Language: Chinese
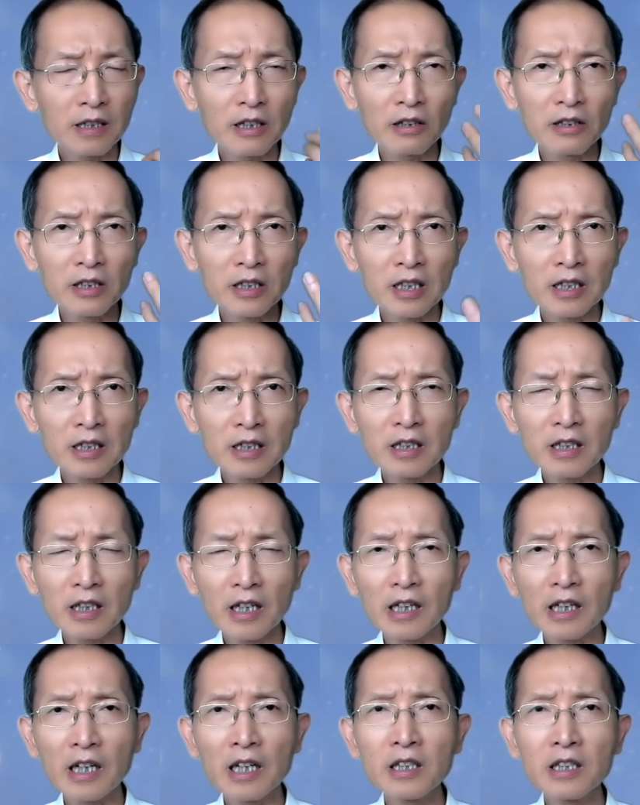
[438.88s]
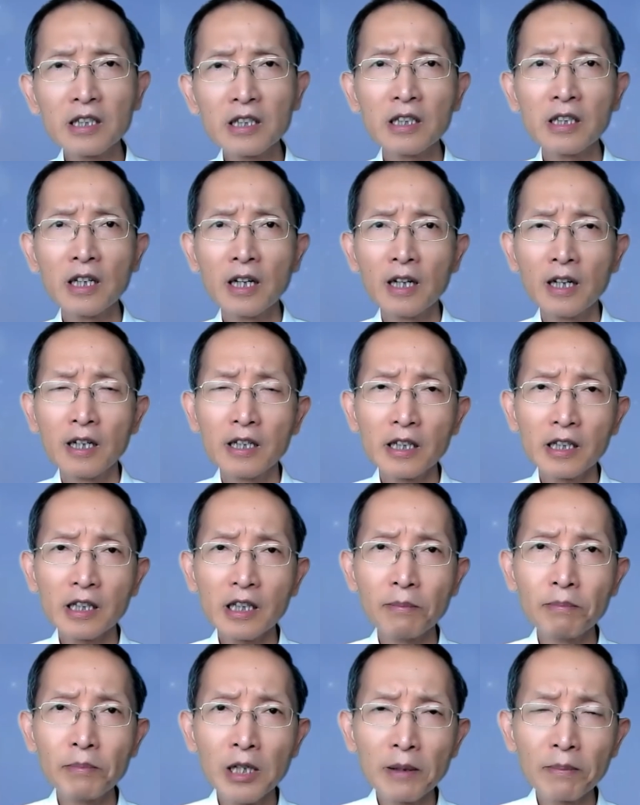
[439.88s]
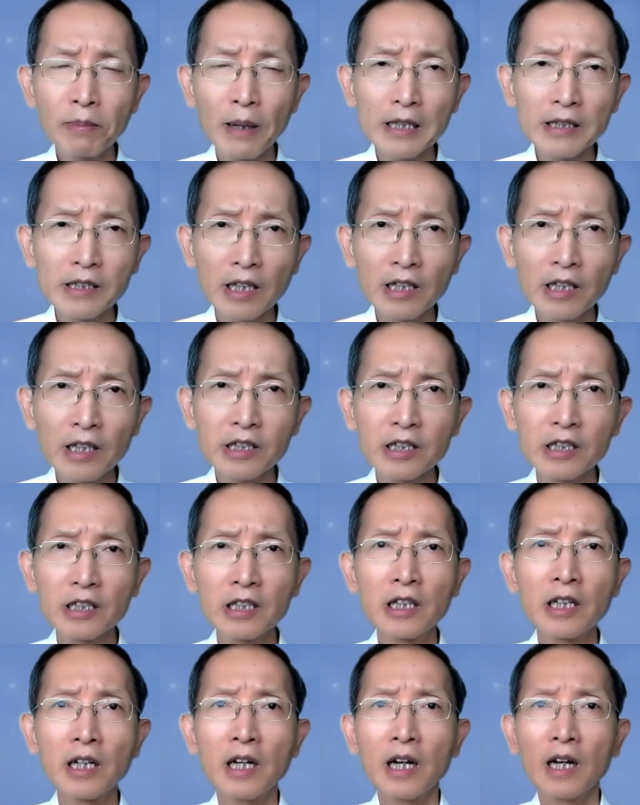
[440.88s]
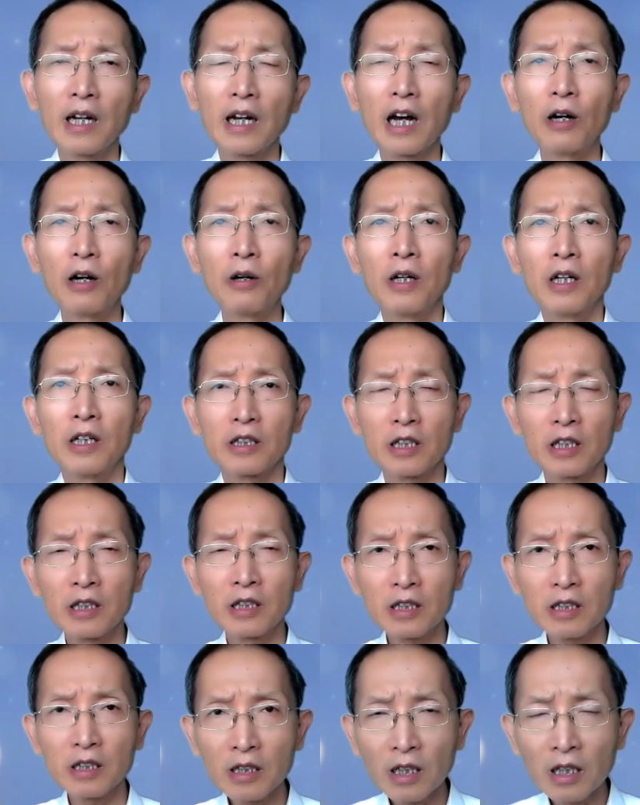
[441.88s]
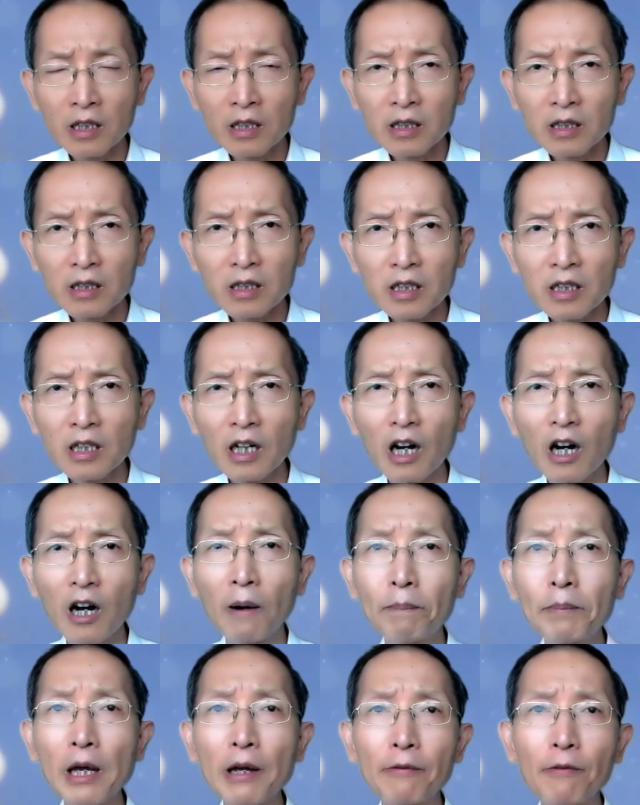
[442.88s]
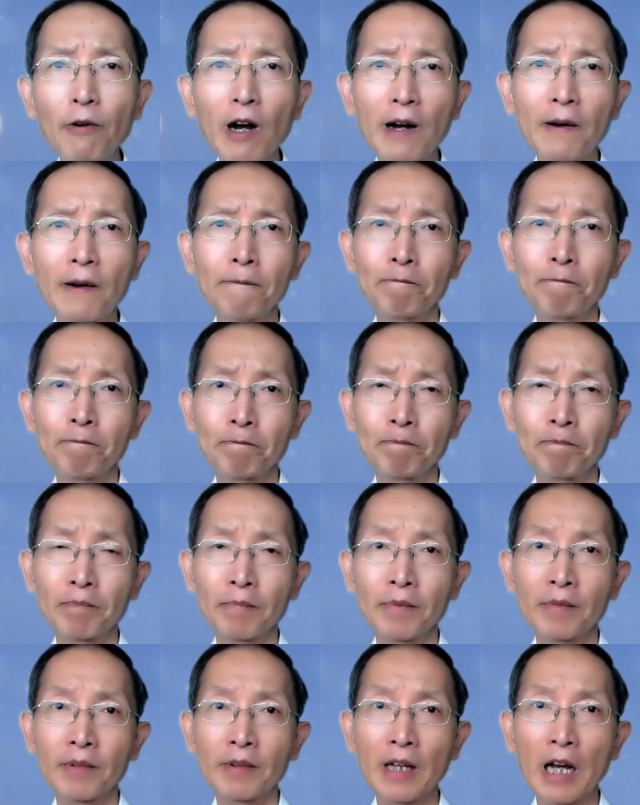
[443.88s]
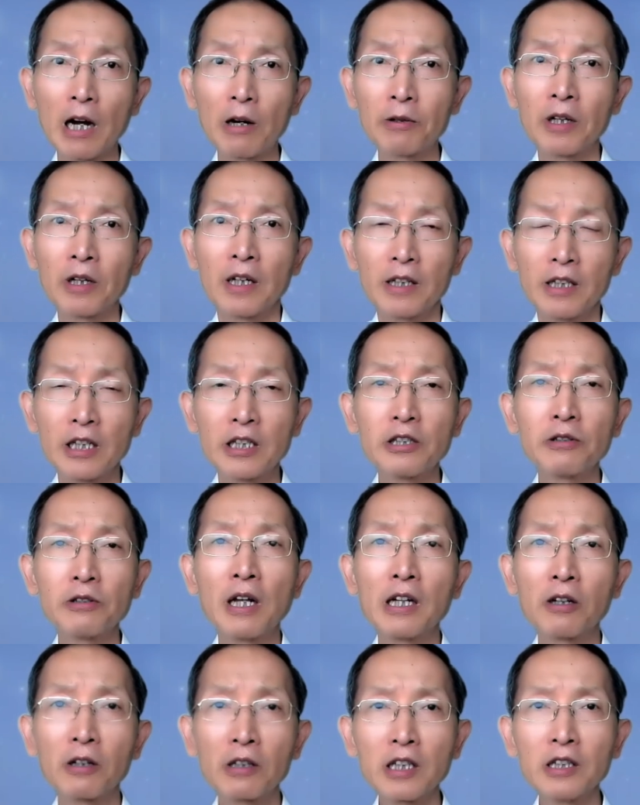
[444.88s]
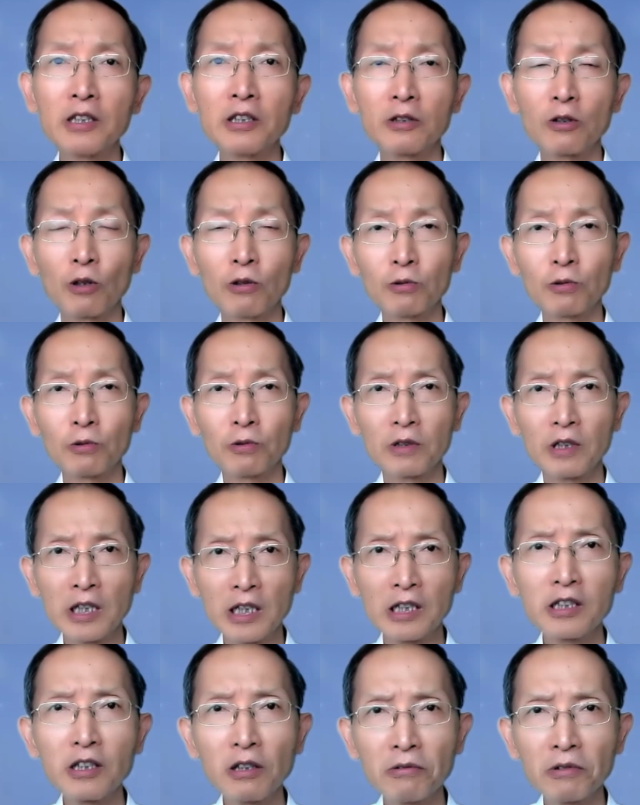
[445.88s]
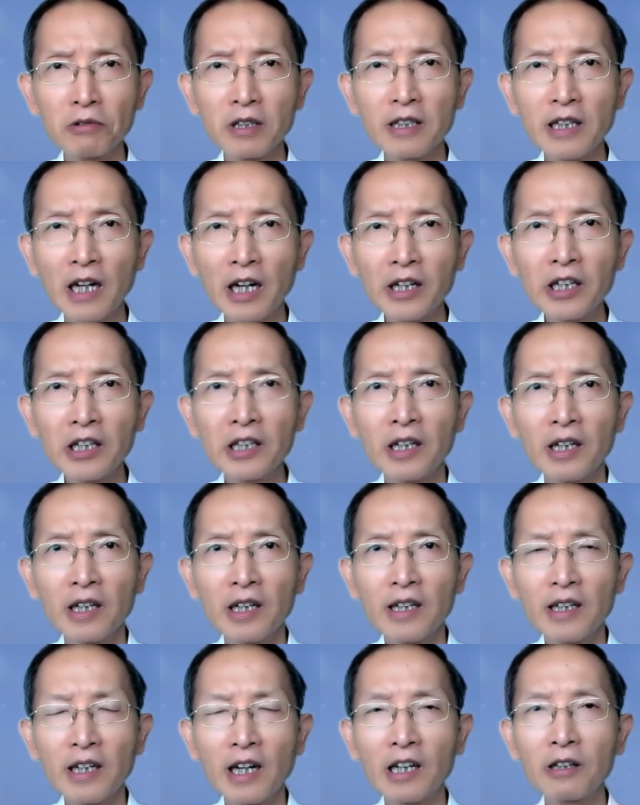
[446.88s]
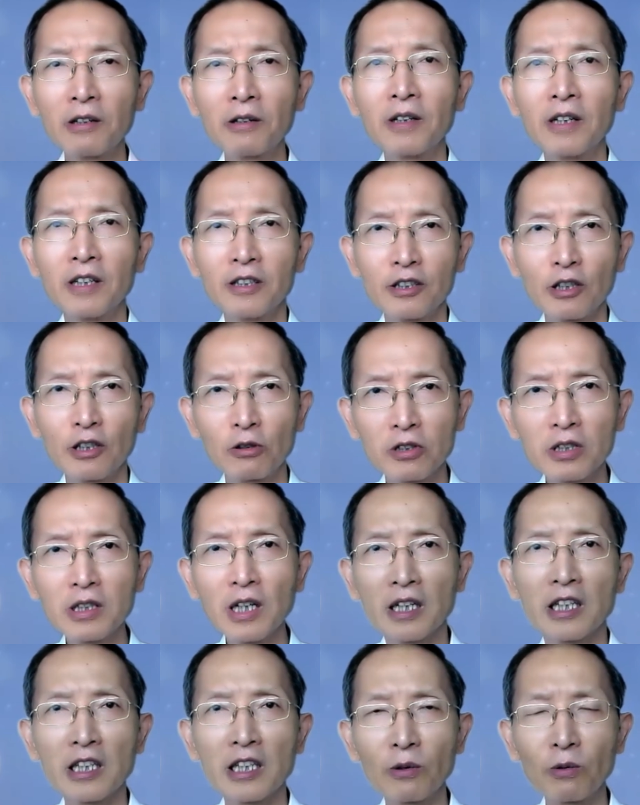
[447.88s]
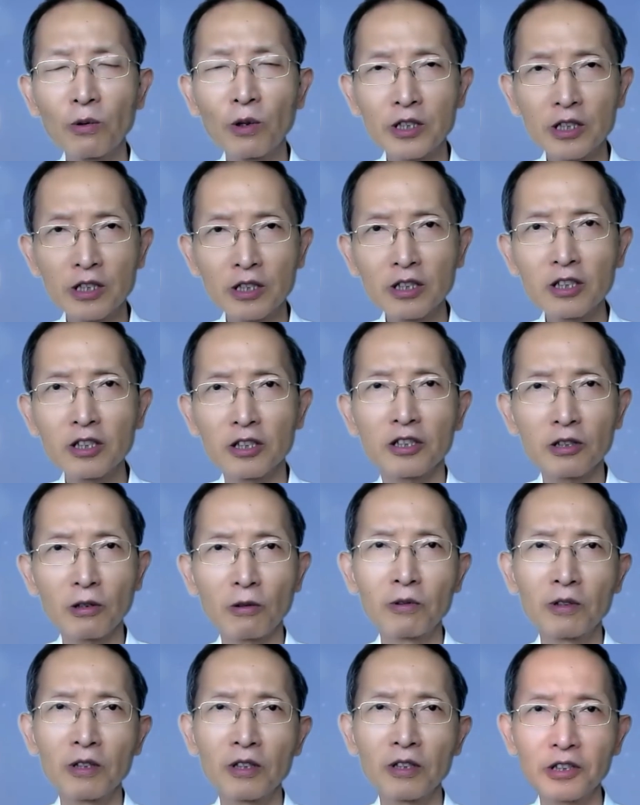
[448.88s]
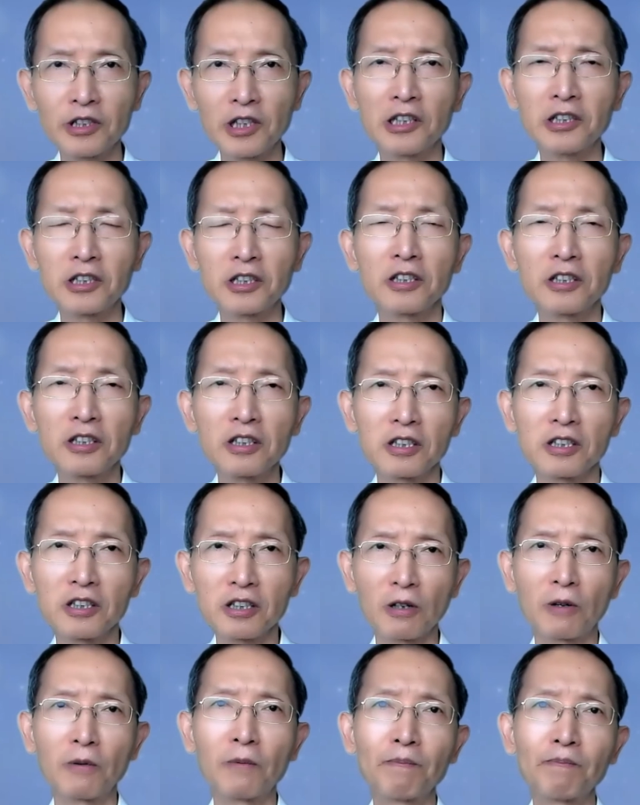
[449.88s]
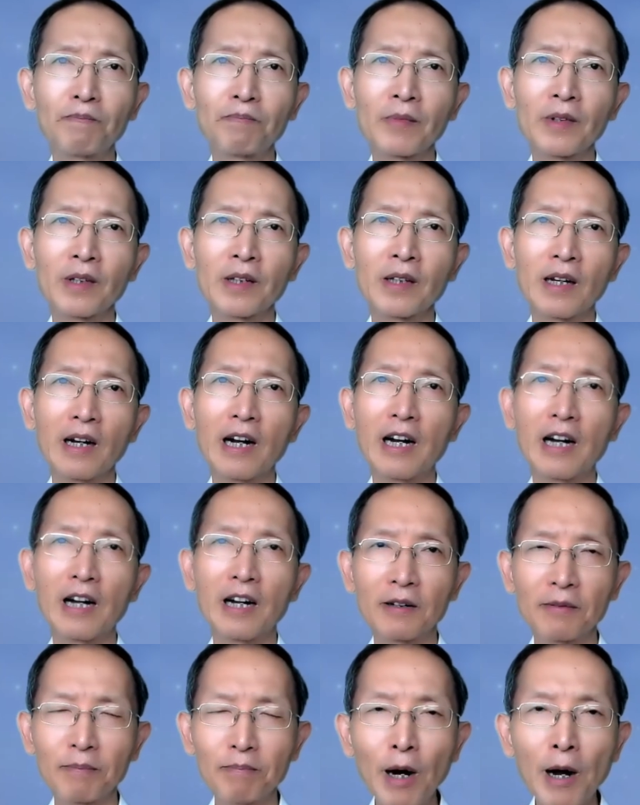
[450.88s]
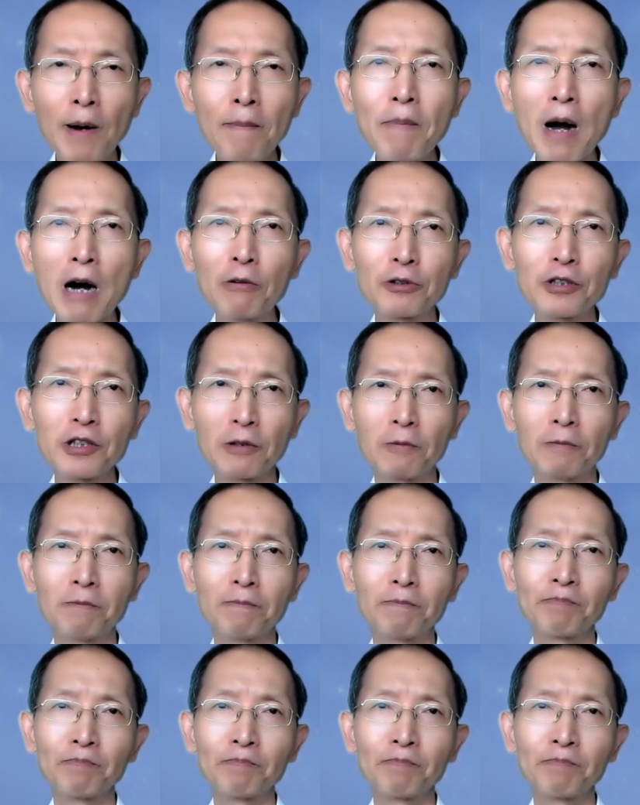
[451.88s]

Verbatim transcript: 叫你心思给更新，你更明白神的旨意，然后心思更新而变化，然后你就能够更充足领受能力，能够接受圣灵的果子，自守、节制、自守，啊，蒙保守，